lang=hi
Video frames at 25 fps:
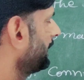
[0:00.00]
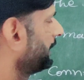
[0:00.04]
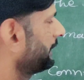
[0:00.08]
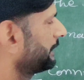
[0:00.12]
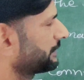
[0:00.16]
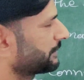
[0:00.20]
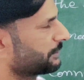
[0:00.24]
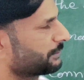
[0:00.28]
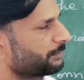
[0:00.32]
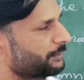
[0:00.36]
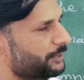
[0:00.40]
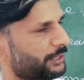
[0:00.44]

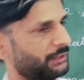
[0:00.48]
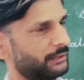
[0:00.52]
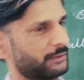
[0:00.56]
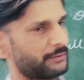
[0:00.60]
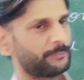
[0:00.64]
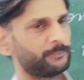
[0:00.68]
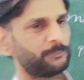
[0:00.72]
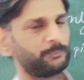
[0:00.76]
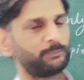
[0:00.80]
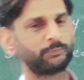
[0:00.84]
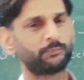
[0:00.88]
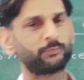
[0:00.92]
प्लीजेंट
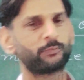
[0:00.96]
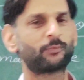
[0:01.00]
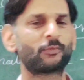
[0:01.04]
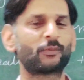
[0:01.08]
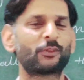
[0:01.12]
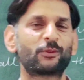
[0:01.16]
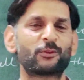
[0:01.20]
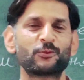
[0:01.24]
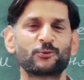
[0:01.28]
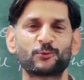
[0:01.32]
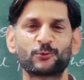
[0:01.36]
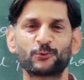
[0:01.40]
स्मेल
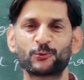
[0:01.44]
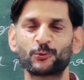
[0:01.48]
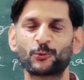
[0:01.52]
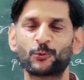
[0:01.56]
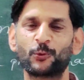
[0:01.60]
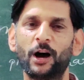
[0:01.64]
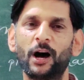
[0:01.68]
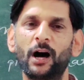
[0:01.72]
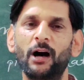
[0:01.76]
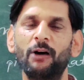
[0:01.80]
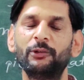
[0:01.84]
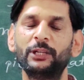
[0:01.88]

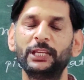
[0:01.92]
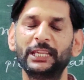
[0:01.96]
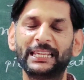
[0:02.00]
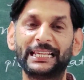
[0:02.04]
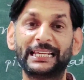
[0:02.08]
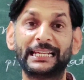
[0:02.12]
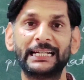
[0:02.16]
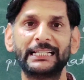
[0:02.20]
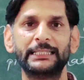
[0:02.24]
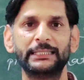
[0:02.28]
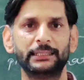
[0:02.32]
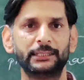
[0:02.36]

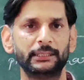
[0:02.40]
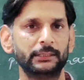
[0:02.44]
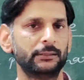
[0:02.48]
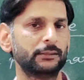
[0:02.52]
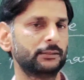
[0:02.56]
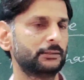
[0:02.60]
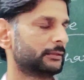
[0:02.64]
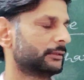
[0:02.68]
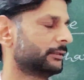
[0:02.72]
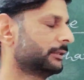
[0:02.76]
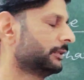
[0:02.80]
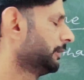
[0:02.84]
सुहावनी
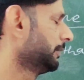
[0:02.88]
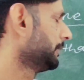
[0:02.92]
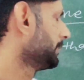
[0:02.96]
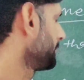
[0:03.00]
गंध